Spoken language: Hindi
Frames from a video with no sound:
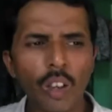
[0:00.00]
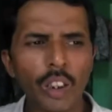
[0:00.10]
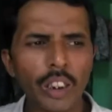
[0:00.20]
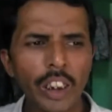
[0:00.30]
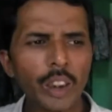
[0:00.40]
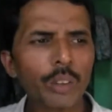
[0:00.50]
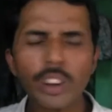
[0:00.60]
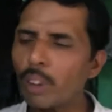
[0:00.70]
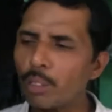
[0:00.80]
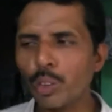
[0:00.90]
और खड़ी
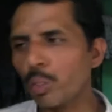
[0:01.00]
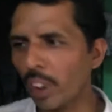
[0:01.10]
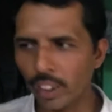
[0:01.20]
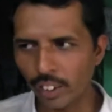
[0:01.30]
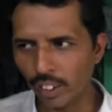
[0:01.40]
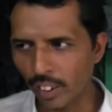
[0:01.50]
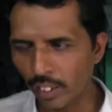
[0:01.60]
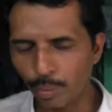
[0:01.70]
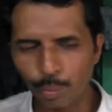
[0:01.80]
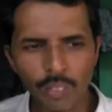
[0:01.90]
खुटी हमें को सुना देता था